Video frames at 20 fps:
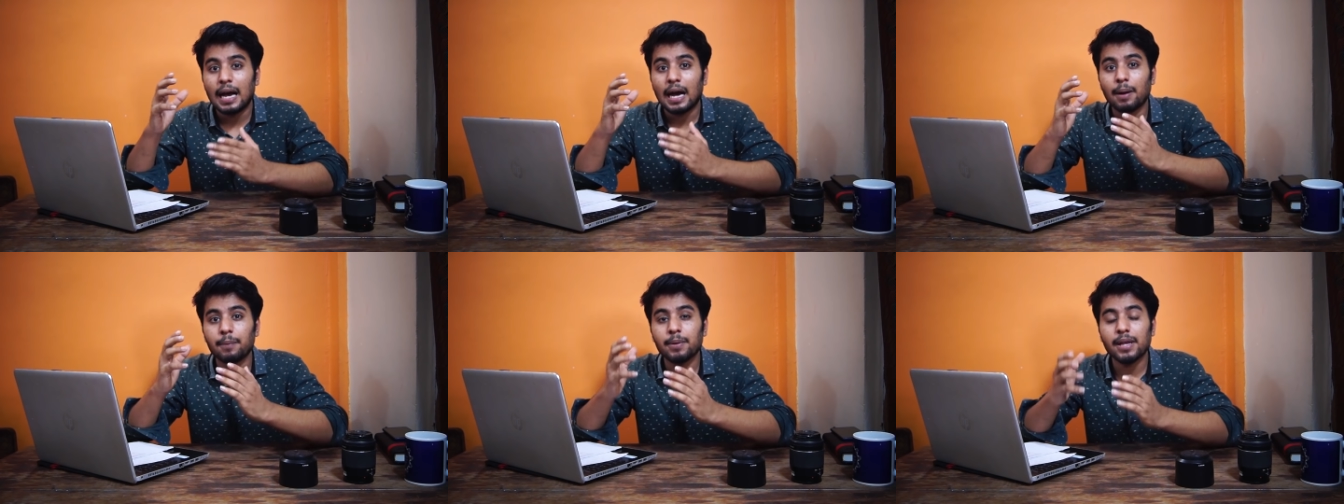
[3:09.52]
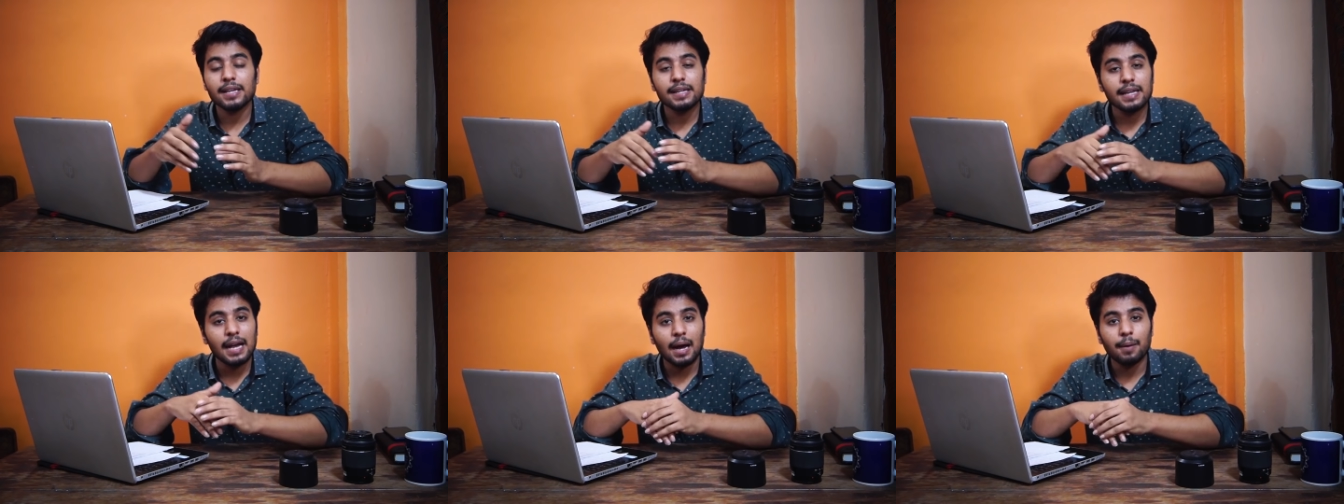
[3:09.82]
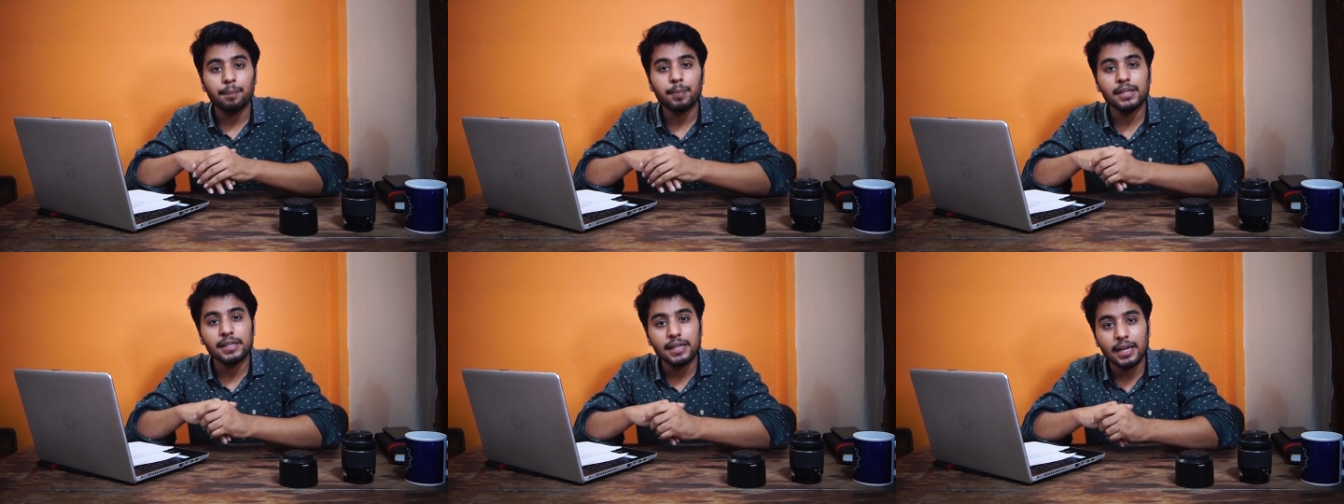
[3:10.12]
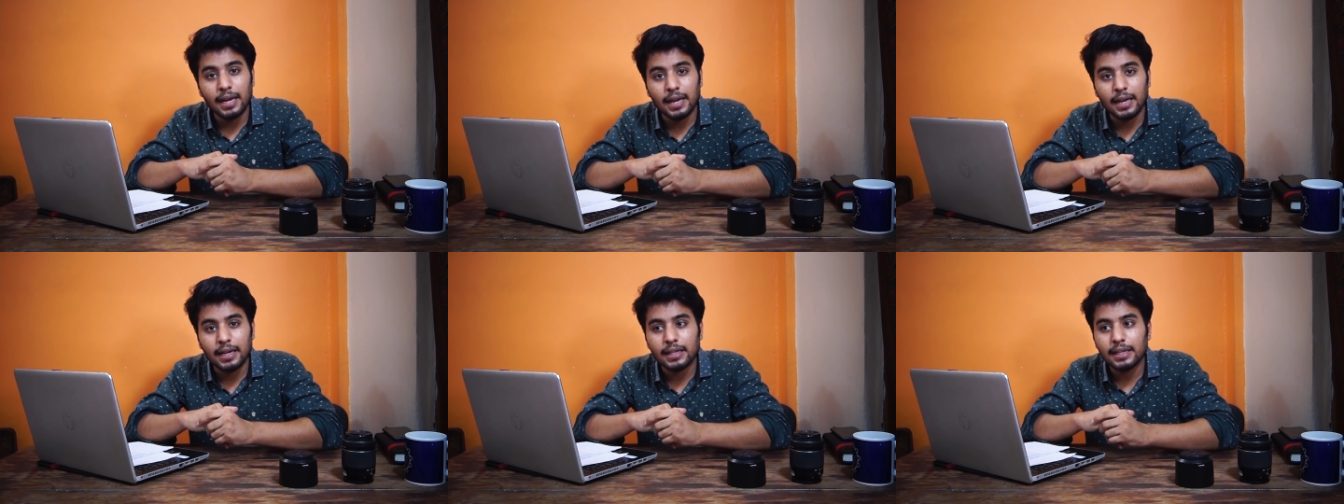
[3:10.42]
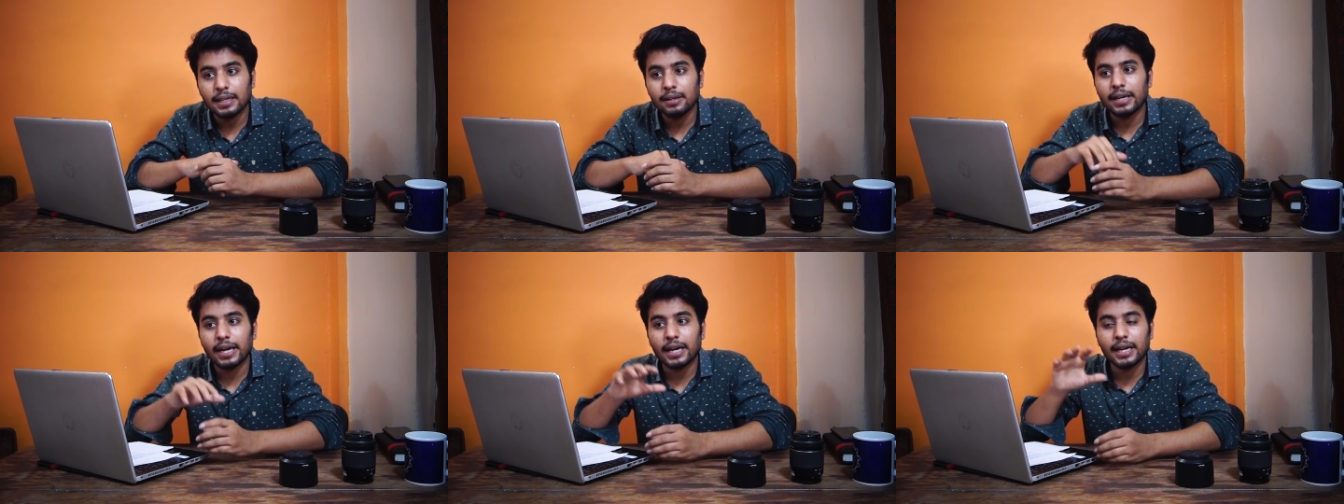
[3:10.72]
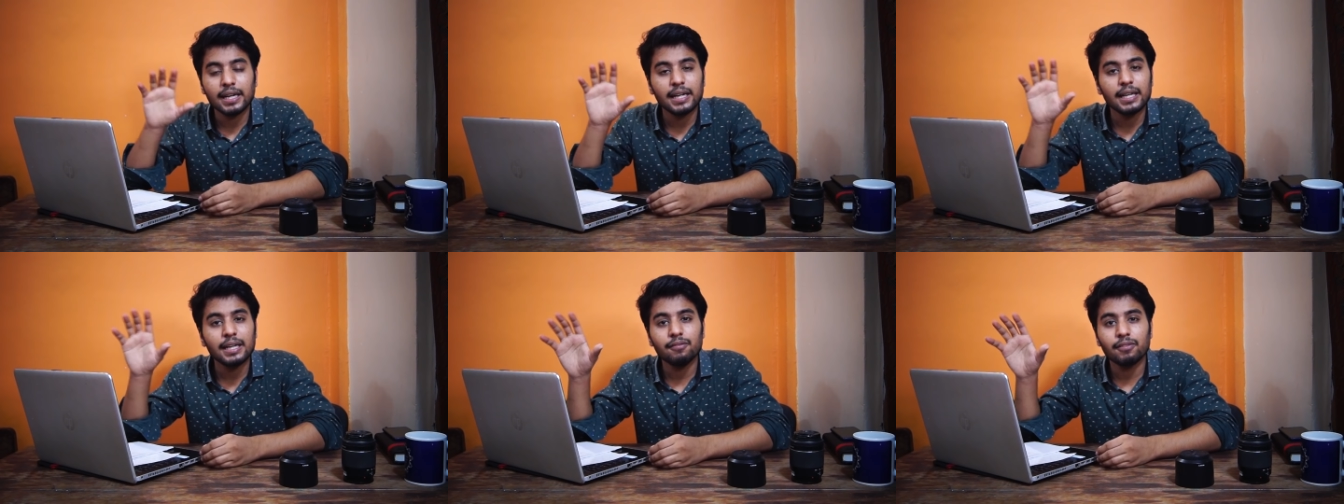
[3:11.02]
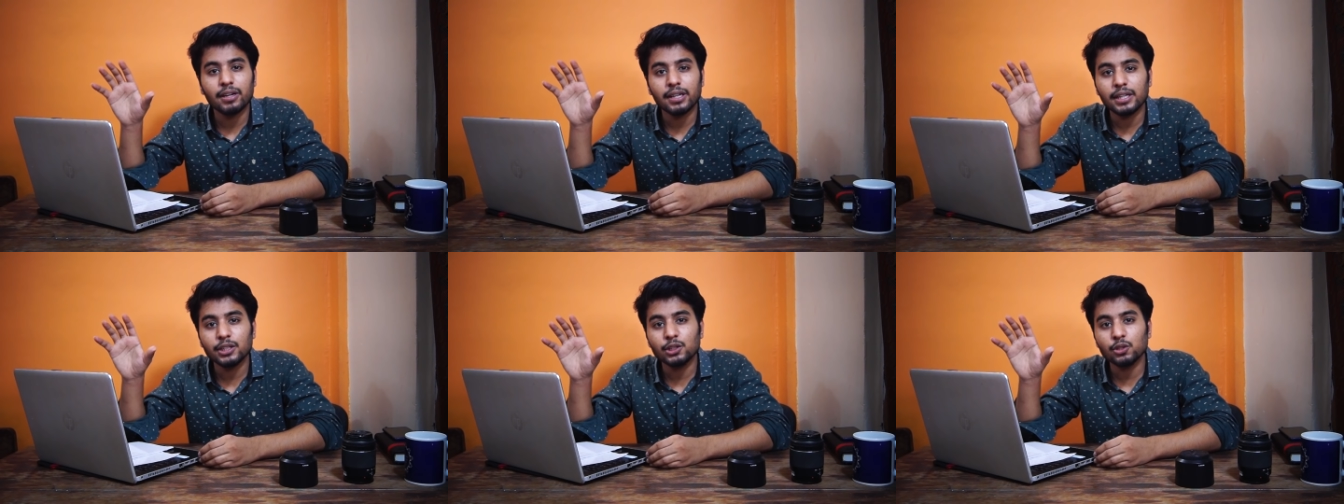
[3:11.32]
अब यार यहाँ पे ये है कि कैटेगरी
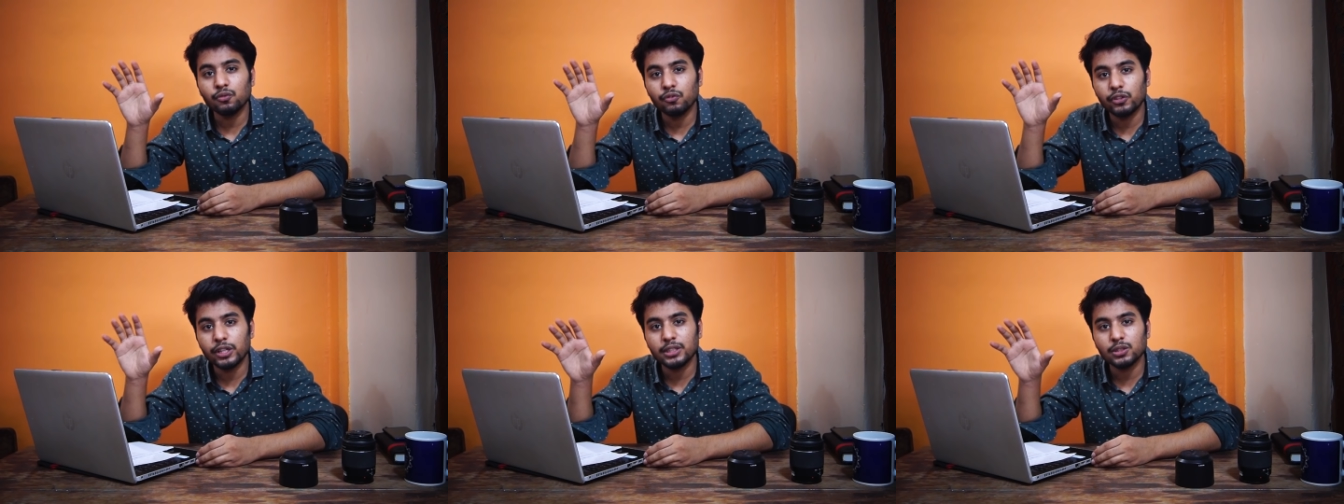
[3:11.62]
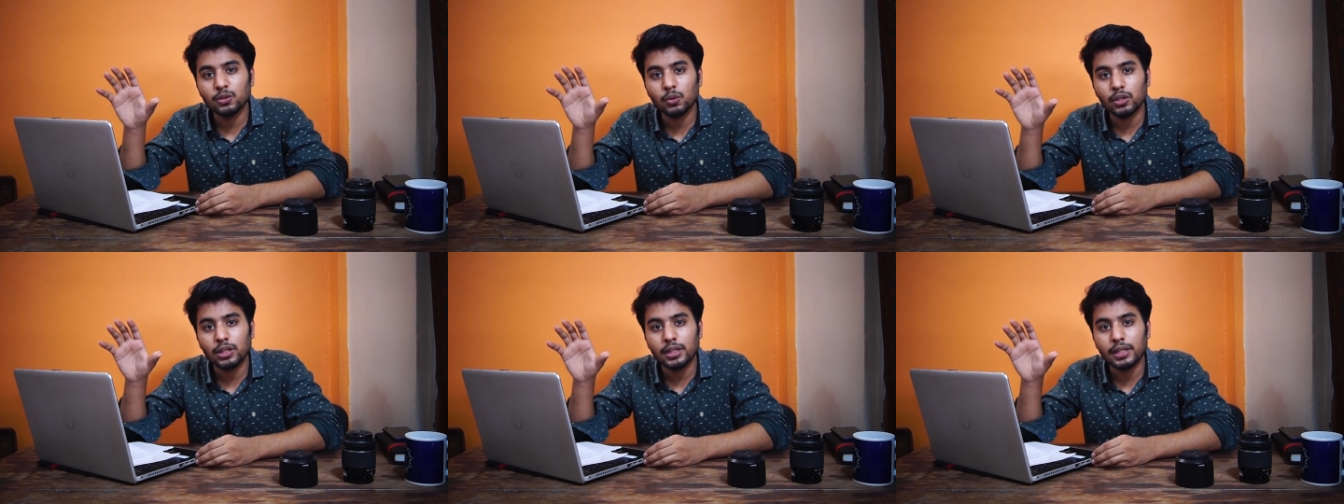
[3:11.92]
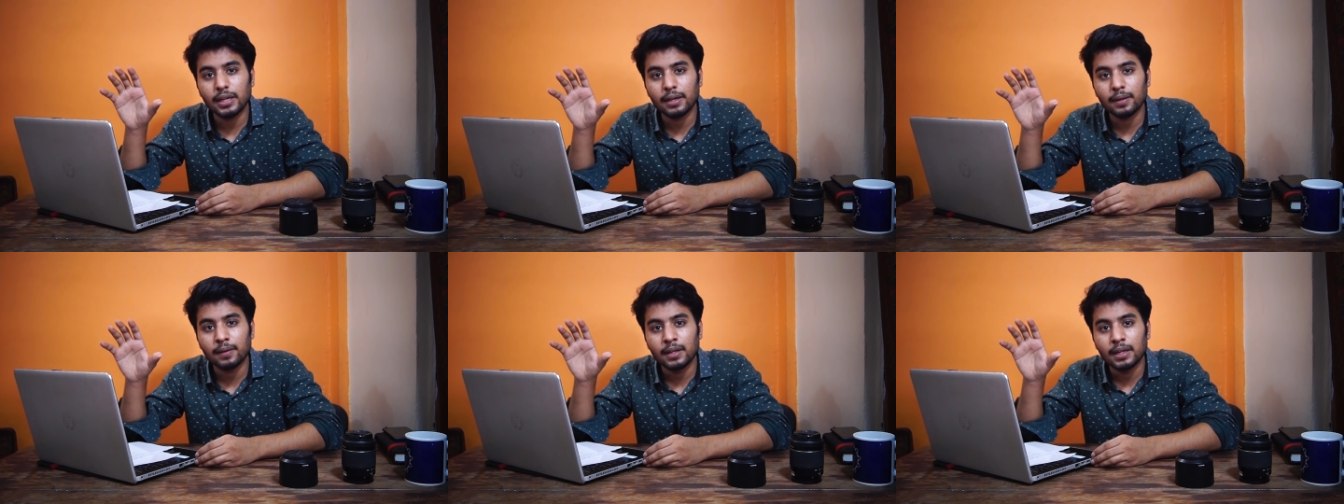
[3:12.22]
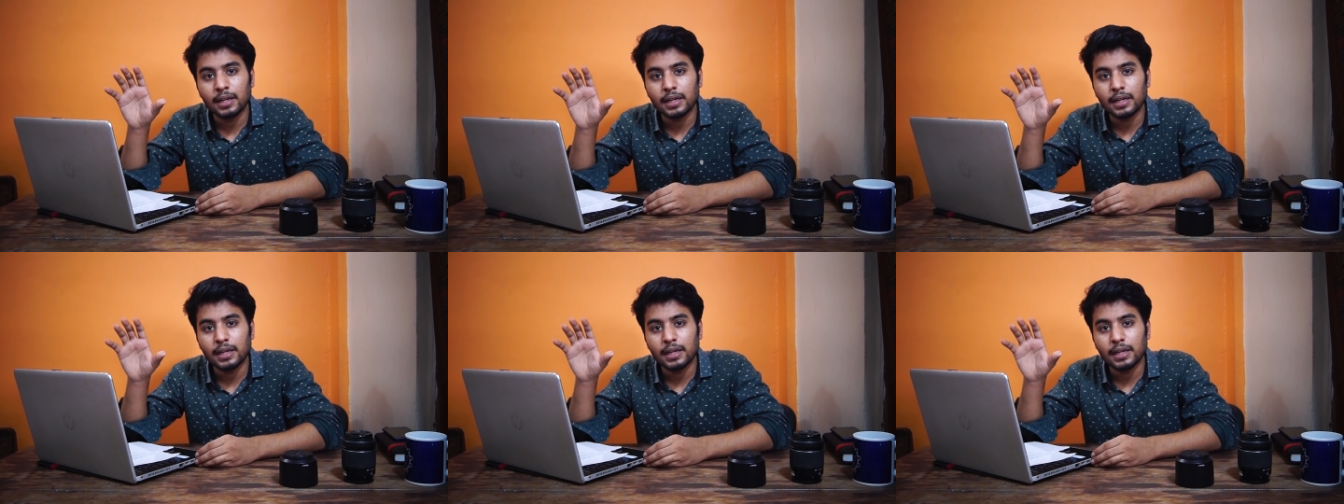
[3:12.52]
वन की जो फीस होती है